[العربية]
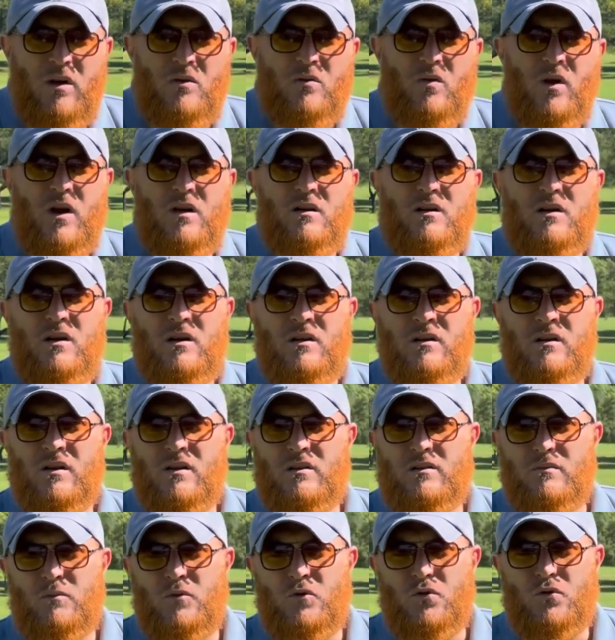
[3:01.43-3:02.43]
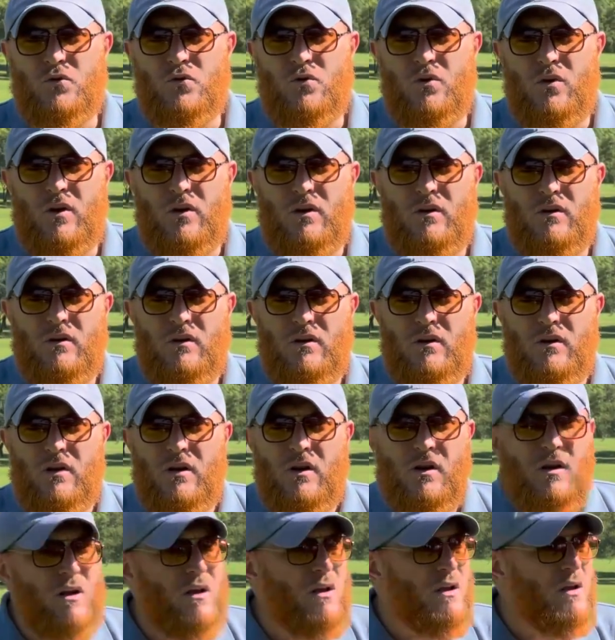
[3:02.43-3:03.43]
يعانيه الناس من جوع
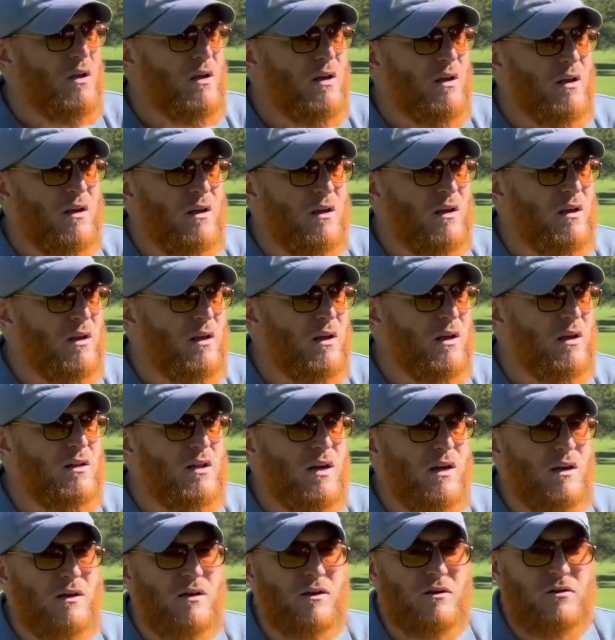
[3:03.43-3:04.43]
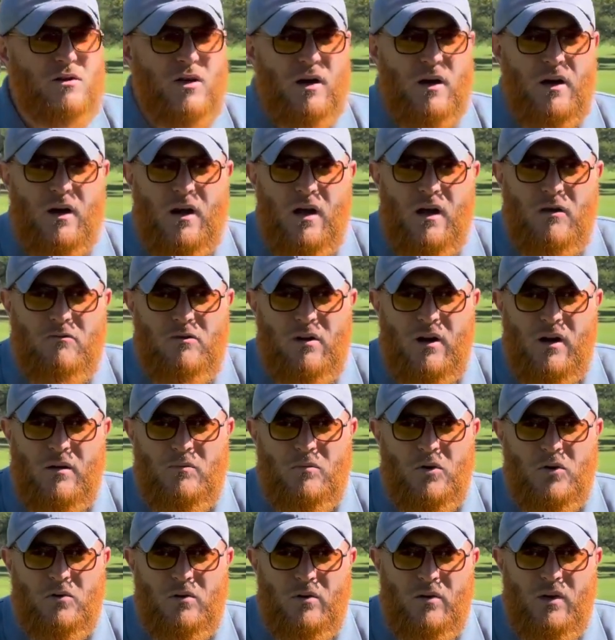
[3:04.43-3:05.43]
ايه دخل الشعراوي
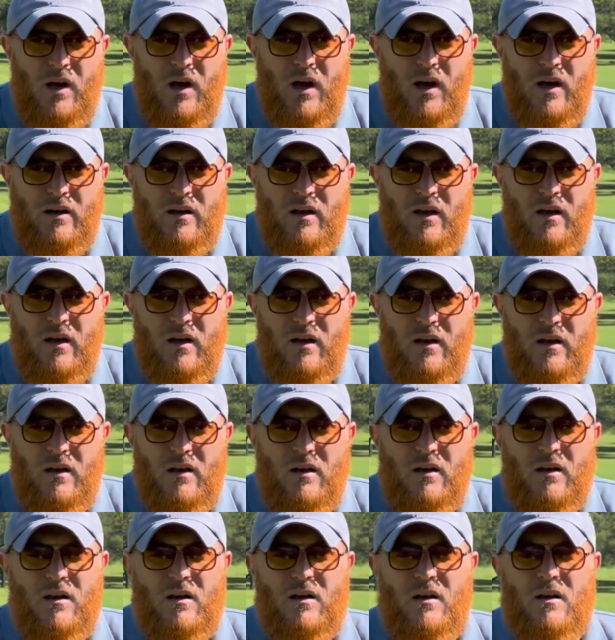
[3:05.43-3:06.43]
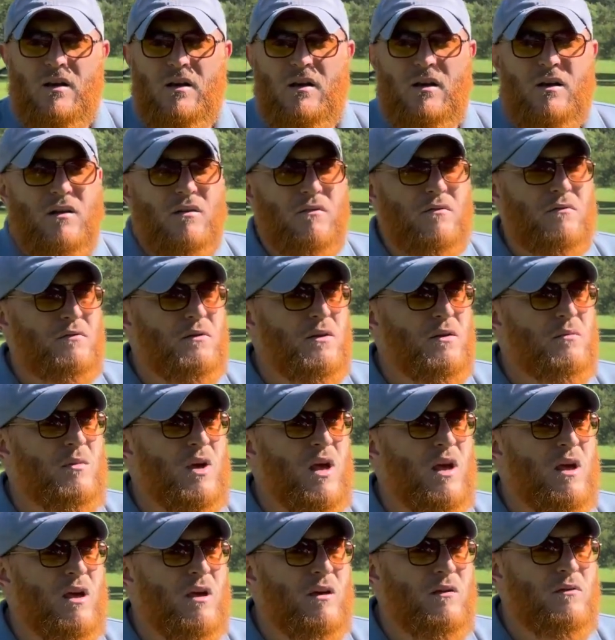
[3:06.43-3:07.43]
رحمة الله عليه
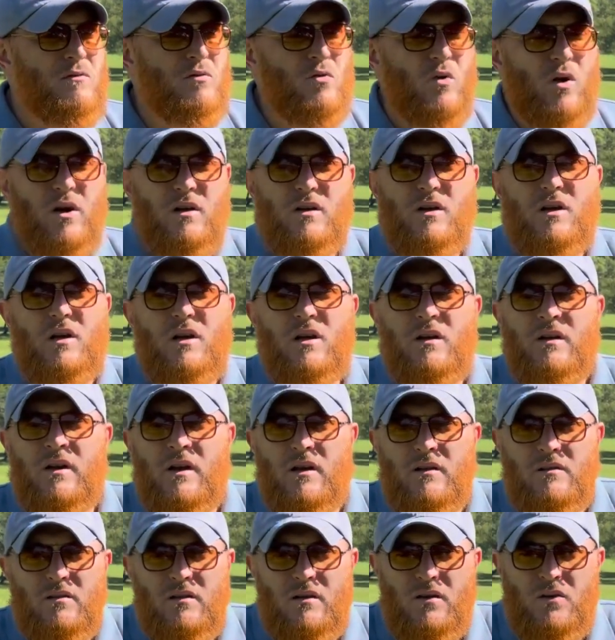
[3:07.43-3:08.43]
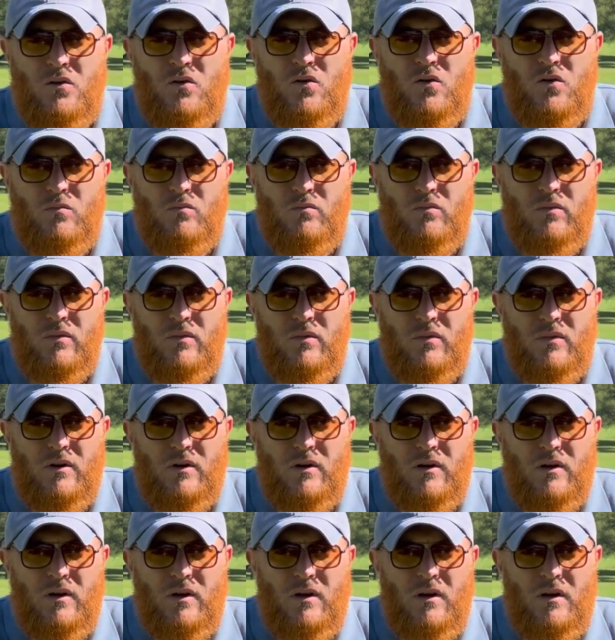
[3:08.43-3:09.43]
فيما يعانيه الناس اليوم
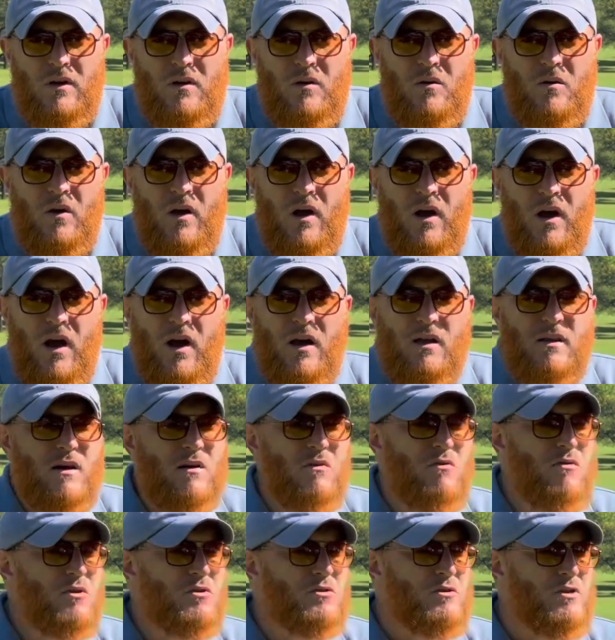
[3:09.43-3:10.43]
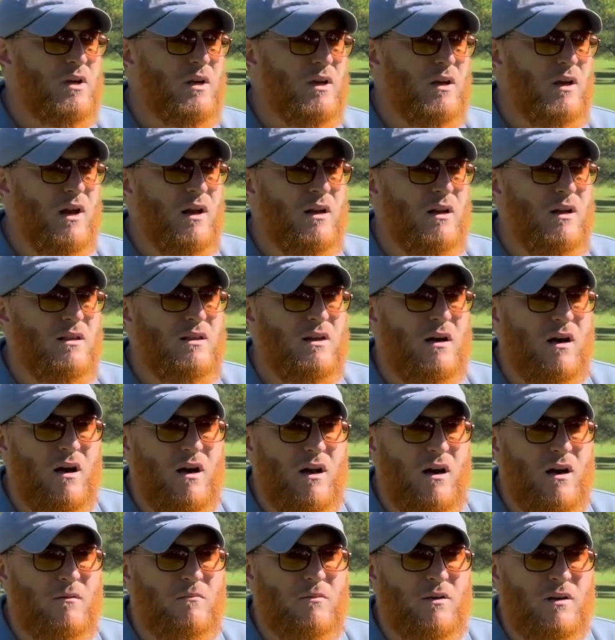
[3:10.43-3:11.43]
هذا هو الشيخ الذي
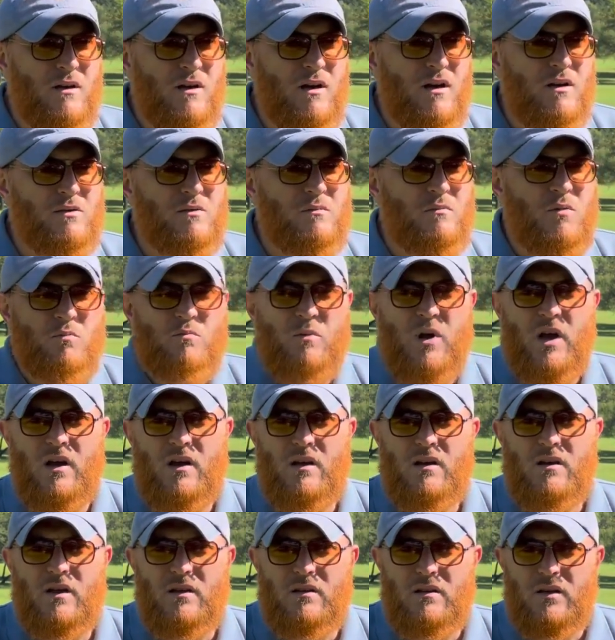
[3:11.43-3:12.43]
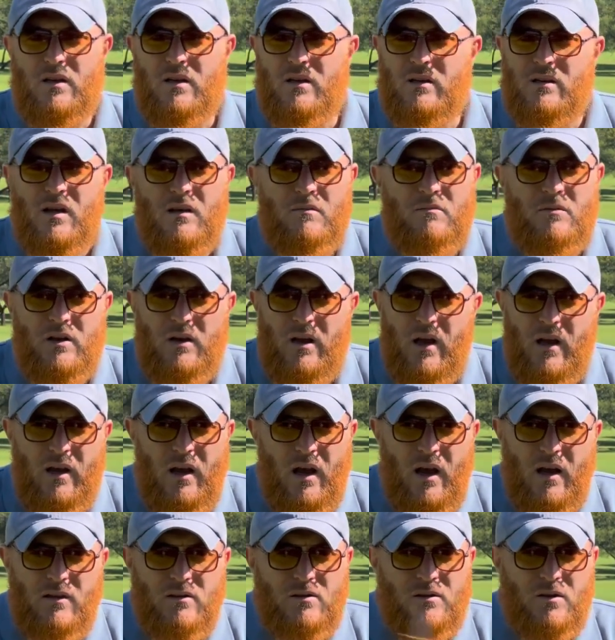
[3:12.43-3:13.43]
قرب الناس من مائدة كتاب
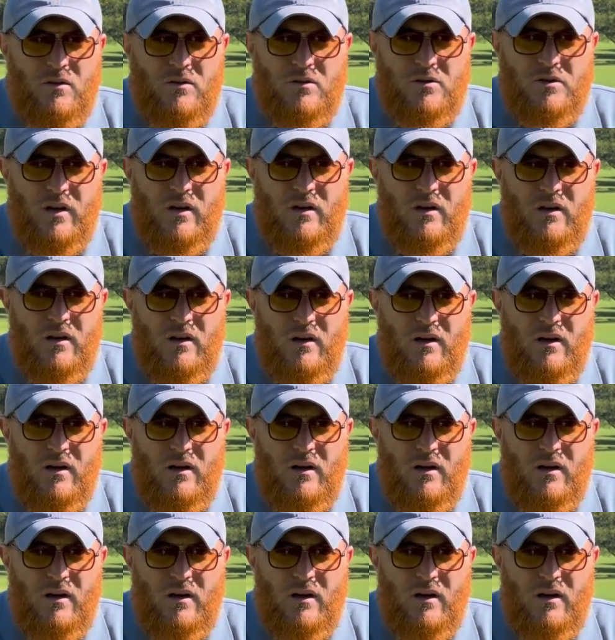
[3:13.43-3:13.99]
الله عز وجل